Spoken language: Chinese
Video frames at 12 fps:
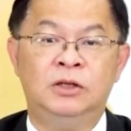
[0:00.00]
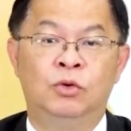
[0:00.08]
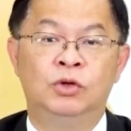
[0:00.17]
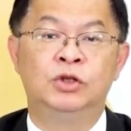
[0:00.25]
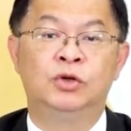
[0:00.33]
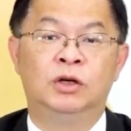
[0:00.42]

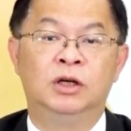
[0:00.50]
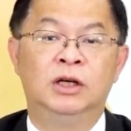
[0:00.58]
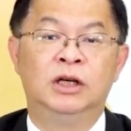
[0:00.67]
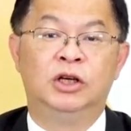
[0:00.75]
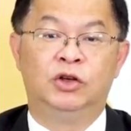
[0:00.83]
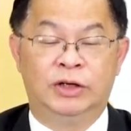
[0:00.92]
或者说
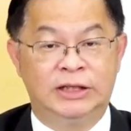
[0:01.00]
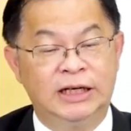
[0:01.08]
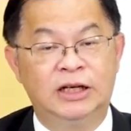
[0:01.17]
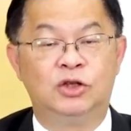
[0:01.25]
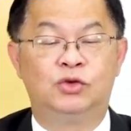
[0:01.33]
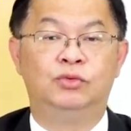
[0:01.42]
有哪些
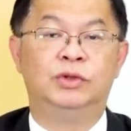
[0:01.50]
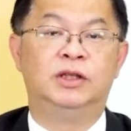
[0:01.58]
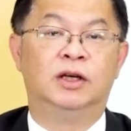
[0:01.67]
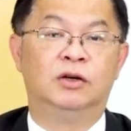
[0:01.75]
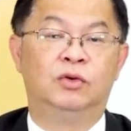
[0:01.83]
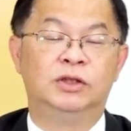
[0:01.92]
可以注意
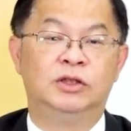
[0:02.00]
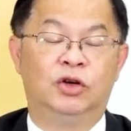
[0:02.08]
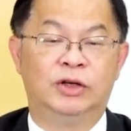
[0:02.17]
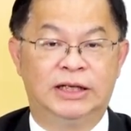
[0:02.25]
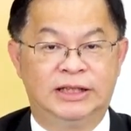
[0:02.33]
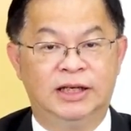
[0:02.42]
的，或者
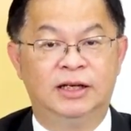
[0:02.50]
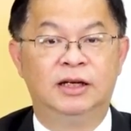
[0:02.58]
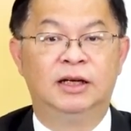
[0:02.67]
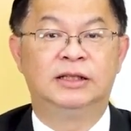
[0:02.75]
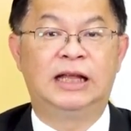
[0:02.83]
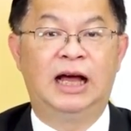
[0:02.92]
有哪些
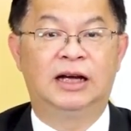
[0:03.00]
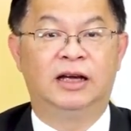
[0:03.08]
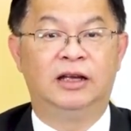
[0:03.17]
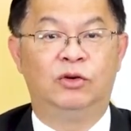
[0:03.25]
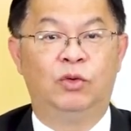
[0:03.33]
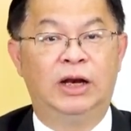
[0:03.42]
大家可
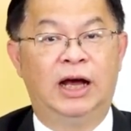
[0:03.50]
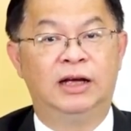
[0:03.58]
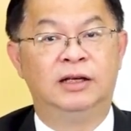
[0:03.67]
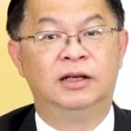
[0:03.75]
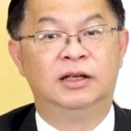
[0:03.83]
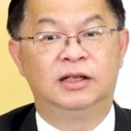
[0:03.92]
以未
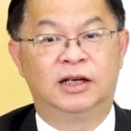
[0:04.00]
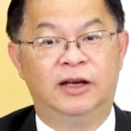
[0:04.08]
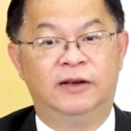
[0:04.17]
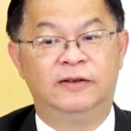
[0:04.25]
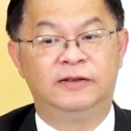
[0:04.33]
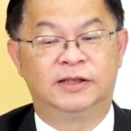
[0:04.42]
来。可
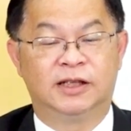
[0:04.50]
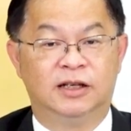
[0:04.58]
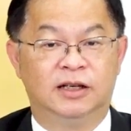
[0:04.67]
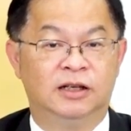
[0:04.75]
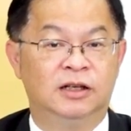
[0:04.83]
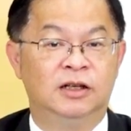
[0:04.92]
以这
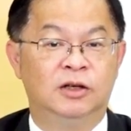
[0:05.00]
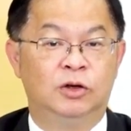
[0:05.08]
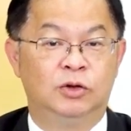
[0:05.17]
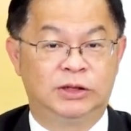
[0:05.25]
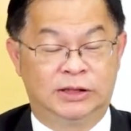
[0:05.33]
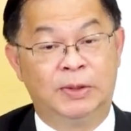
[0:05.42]
个
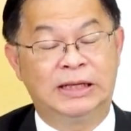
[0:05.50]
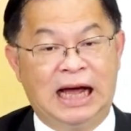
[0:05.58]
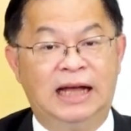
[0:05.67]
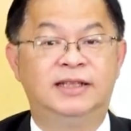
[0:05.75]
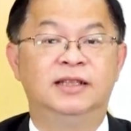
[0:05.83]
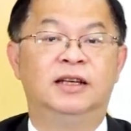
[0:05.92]
怎么
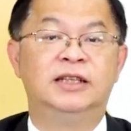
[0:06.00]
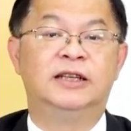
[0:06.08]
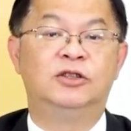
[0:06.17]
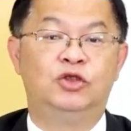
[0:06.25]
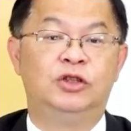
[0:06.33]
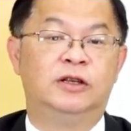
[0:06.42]
改进的一
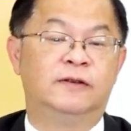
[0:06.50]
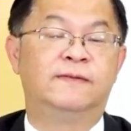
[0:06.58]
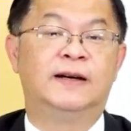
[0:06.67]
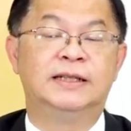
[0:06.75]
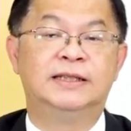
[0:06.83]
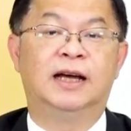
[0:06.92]
些具体的
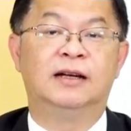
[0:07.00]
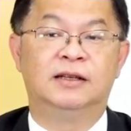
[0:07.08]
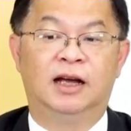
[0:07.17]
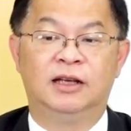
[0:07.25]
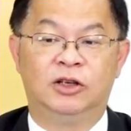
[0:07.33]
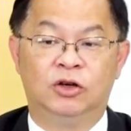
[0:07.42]
方向，
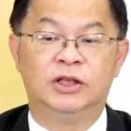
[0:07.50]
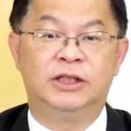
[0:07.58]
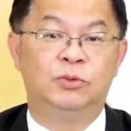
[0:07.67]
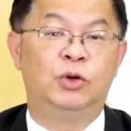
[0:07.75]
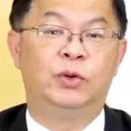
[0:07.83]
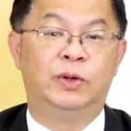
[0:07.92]
那以后的节
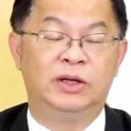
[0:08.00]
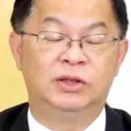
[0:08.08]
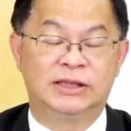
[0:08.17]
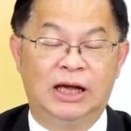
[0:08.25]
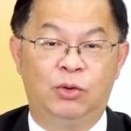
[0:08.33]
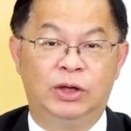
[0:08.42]
目会
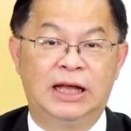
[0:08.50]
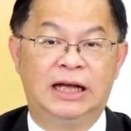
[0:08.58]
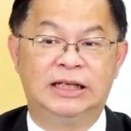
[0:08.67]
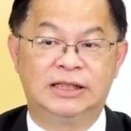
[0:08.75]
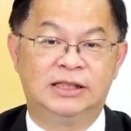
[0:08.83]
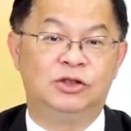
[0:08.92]
再为大
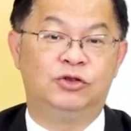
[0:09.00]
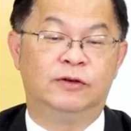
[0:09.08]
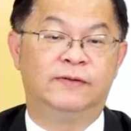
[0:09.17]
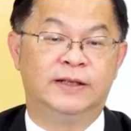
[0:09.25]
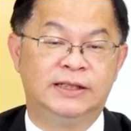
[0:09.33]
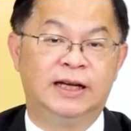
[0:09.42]
家持续的
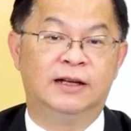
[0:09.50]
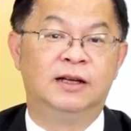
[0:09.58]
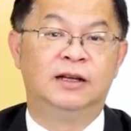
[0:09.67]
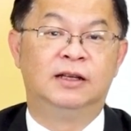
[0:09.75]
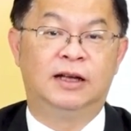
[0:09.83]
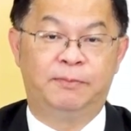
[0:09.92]
分享。
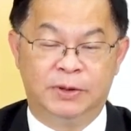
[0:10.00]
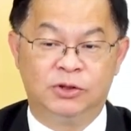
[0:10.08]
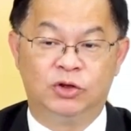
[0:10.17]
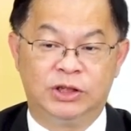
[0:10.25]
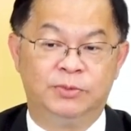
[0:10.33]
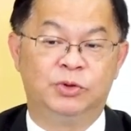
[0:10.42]
那本
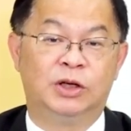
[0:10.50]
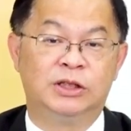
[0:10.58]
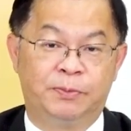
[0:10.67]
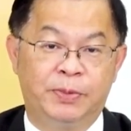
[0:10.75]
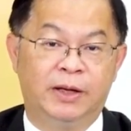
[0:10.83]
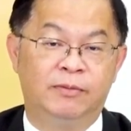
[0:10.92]
周节目就到
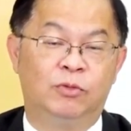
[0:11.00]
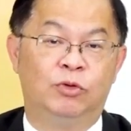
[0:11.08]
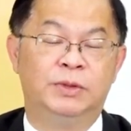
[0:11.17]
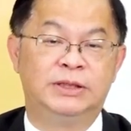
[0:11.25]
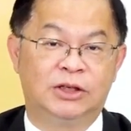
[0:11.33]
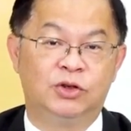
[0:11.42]
这边，我
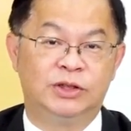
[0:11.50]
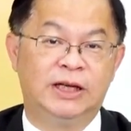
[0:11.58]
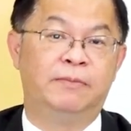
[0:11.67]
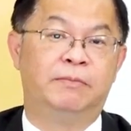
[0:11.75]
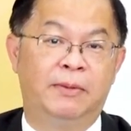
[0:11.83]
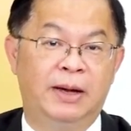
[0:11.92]
们下周
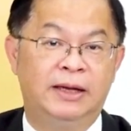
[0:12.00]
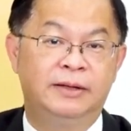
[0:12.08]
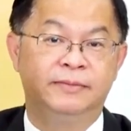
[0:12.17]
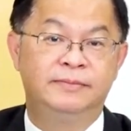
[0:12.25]
见，拜拜。